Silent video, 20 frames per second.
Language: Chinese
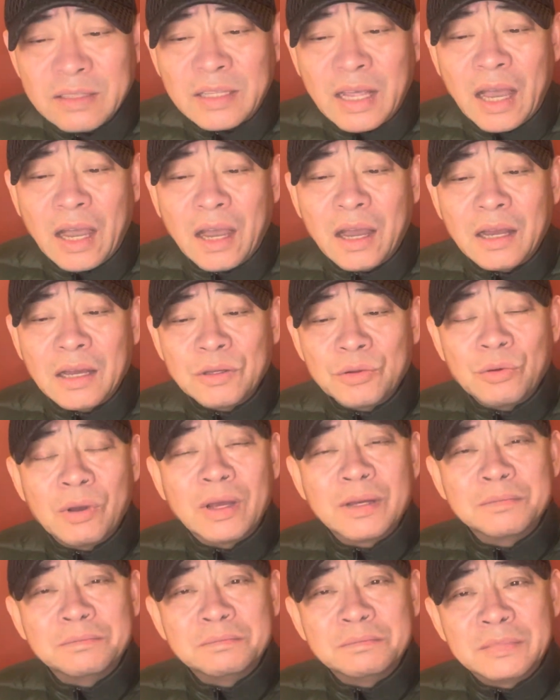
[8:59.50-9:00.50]
党
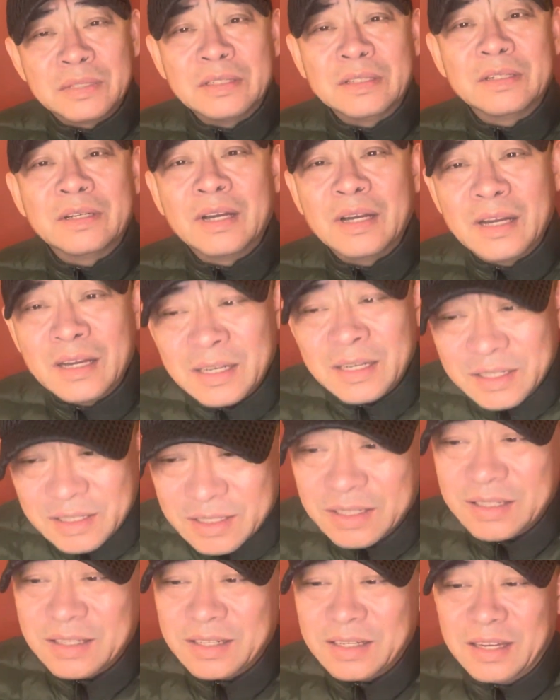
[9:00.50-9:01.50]
员吗？啊
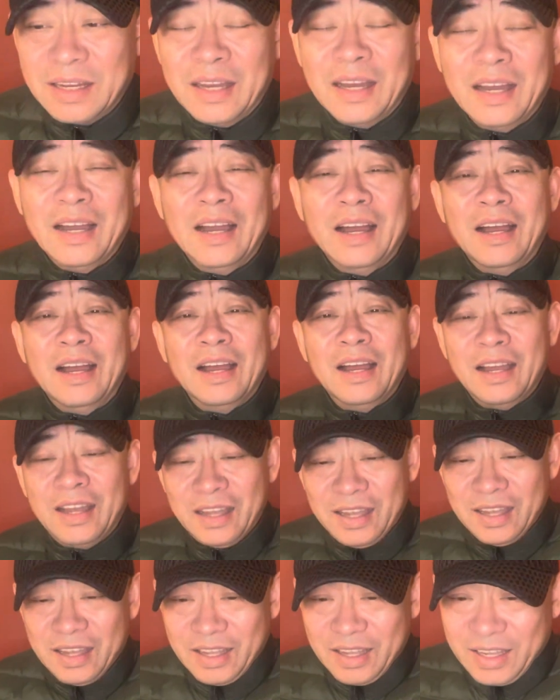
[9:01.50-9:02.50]
啊啊！
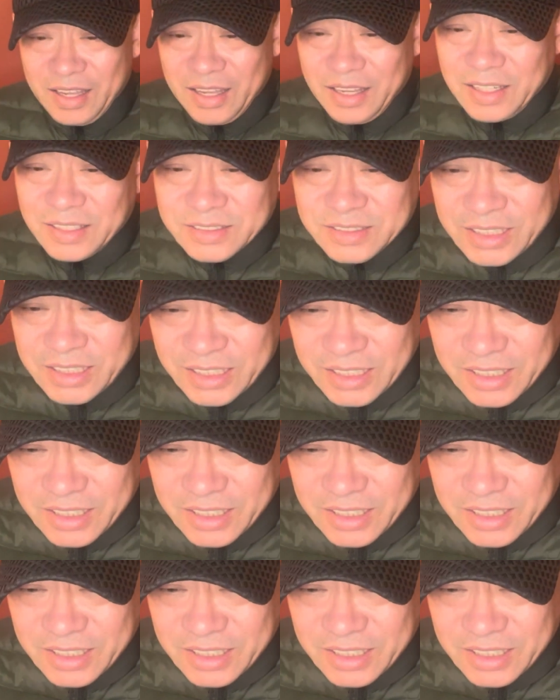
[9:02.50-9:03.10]
这